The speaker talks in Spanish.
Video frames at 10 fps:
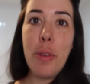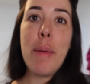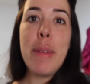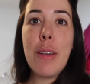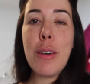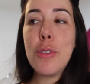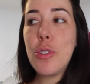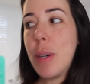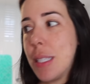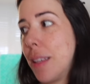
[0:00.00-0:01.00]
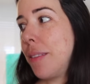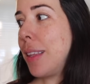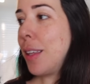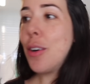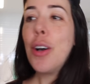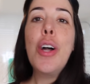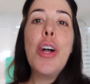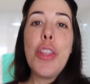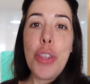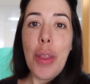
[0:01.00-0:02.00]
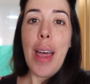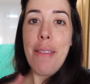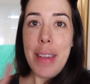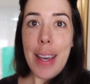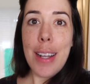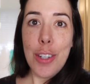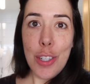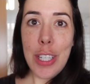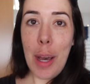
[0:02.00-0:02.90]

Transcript: Obviamente cuando suba este vídeo todavía no se